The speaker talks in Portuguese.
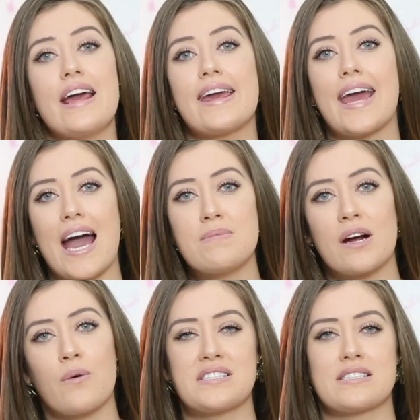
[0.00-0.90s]
e aí
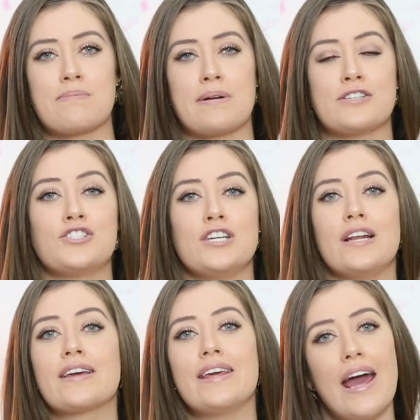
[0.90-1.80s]
quebra com essa
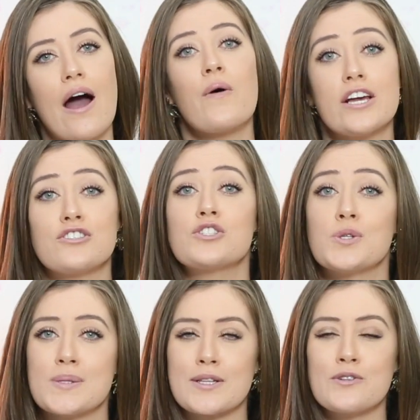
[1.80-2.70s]
sapatilha que é o que a
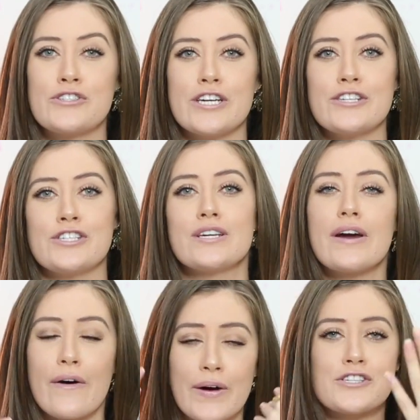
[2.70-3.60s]
gente usa no dia a
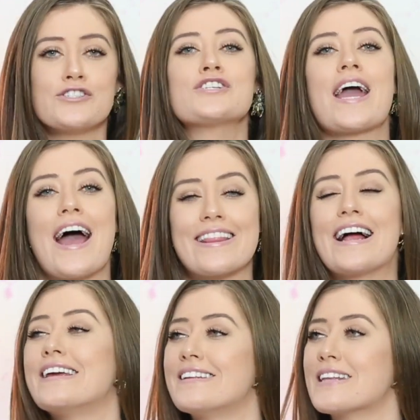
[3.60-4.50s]
dia, é o que a gente quer,
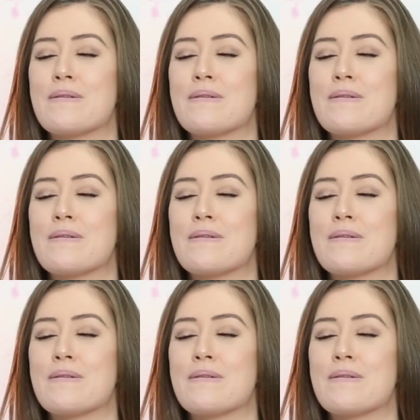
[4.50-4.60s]
tá linda,